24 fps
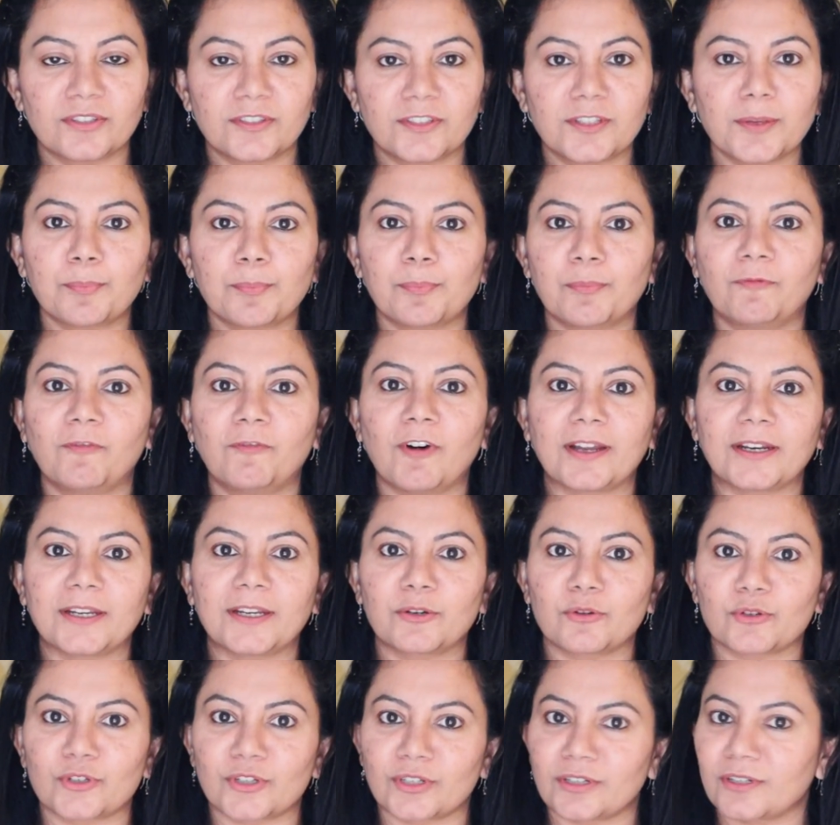जिप वाले
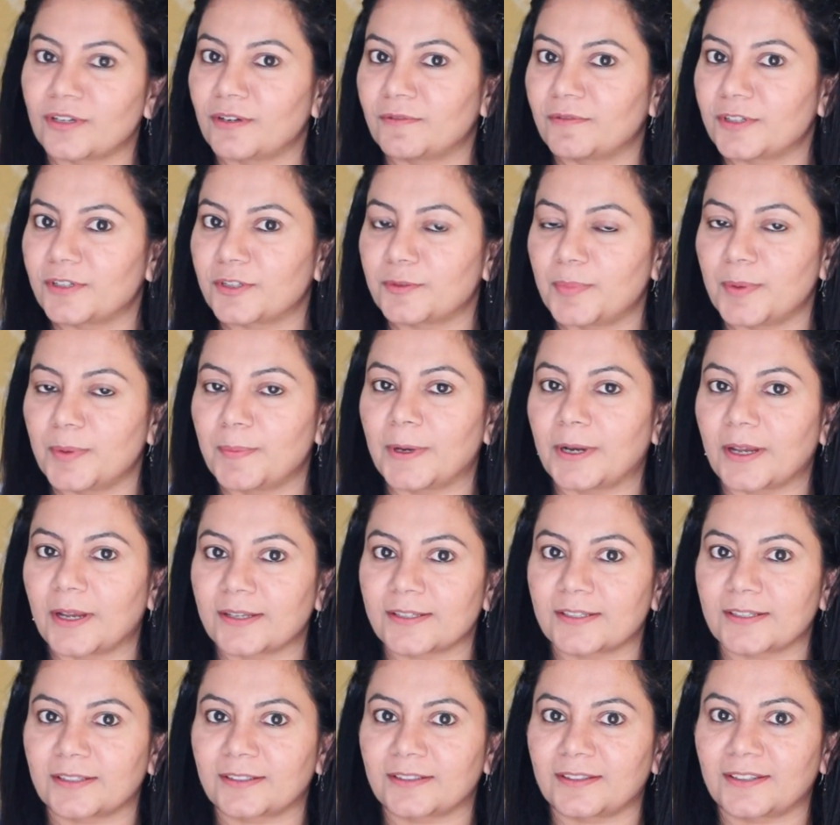क्वेश्चन कवर्स भी बना
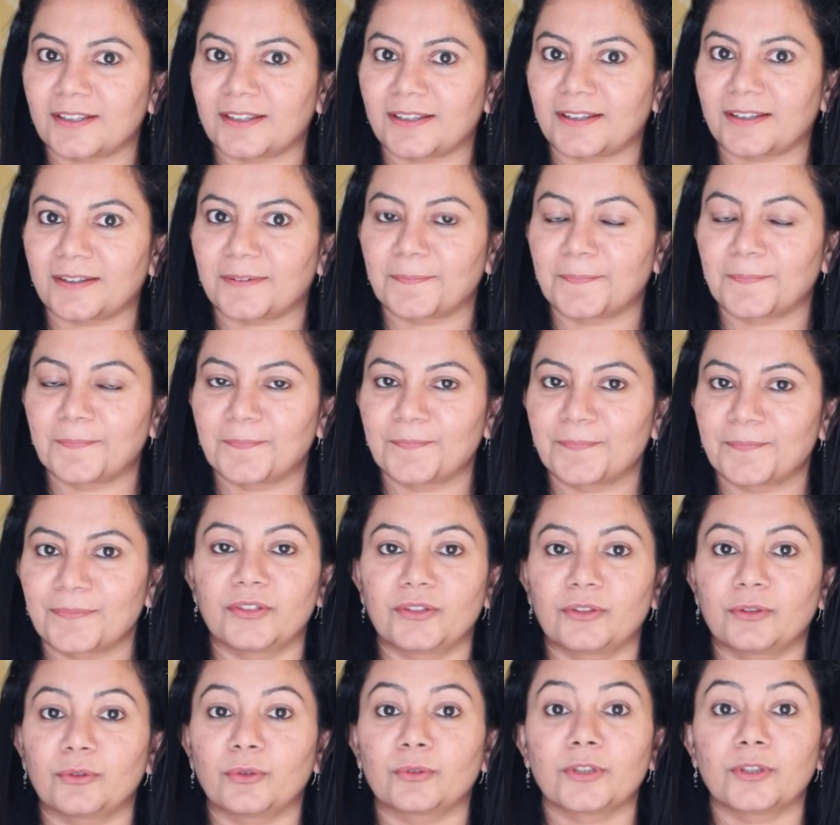सकते
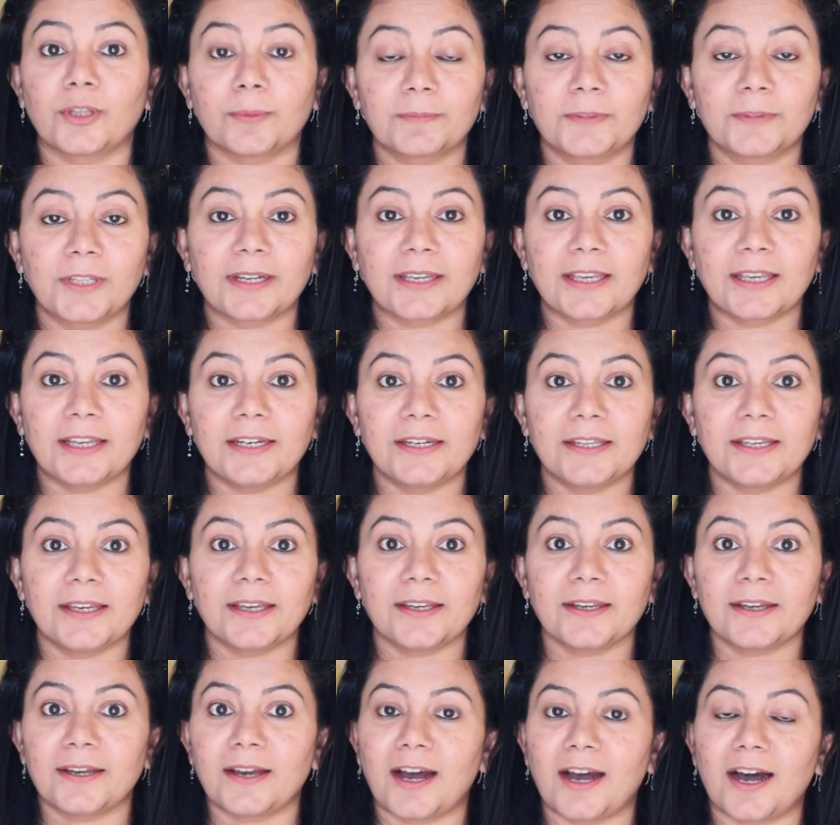हैं तो तब तक के
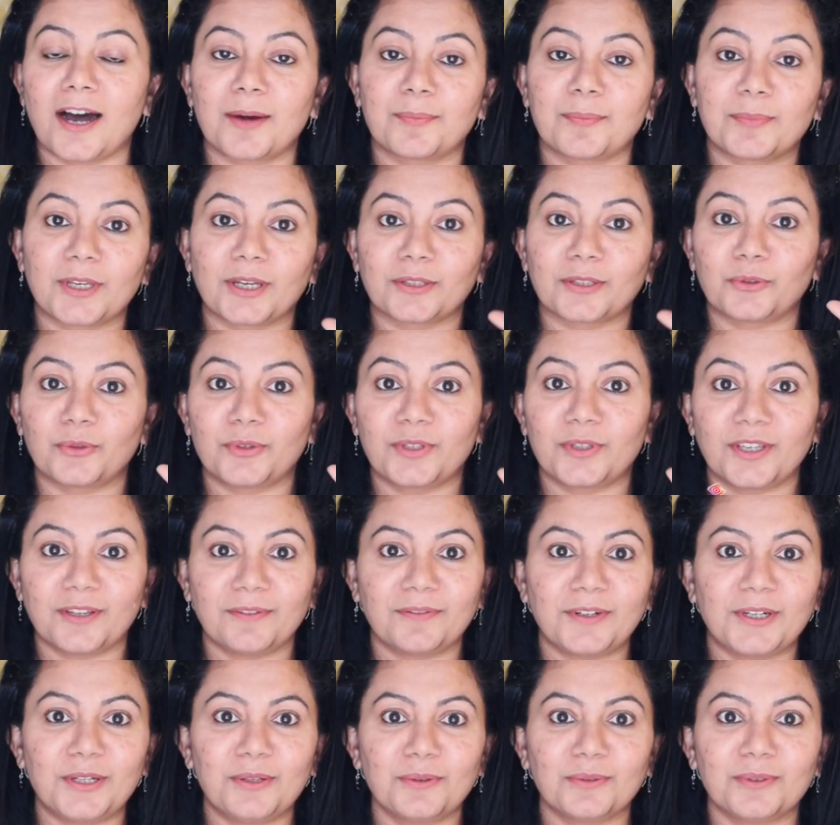लिए आप या तो ये
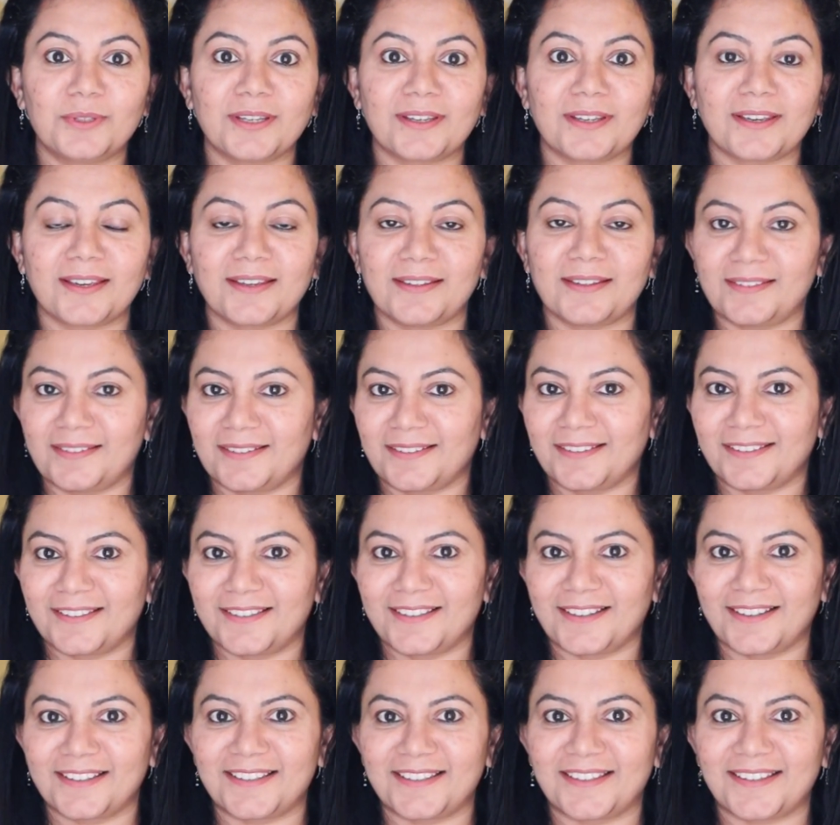वीडियो देखें
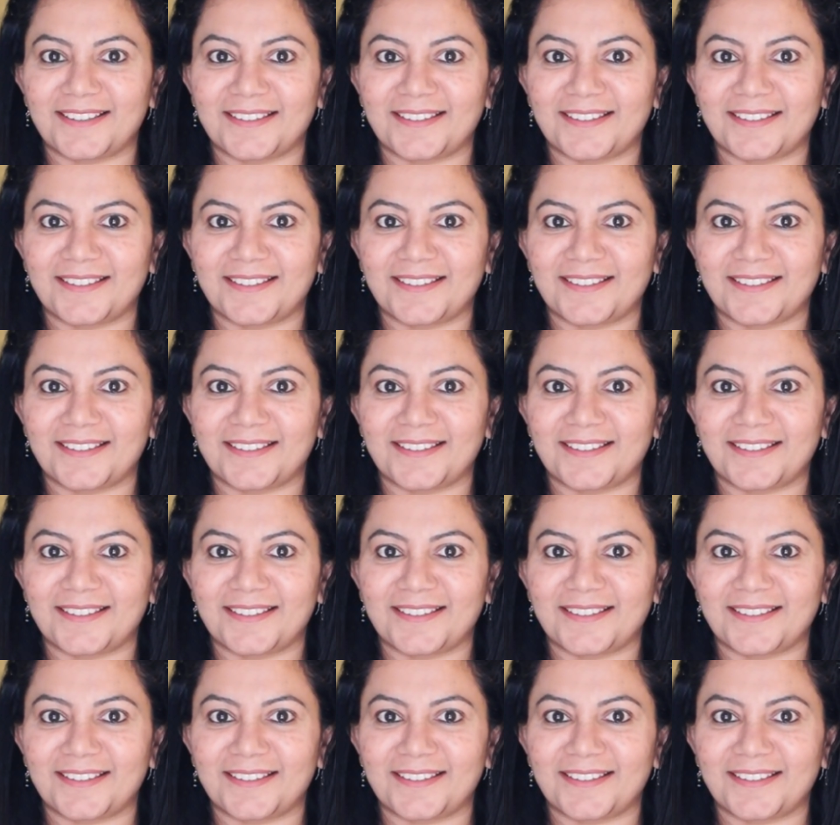या ये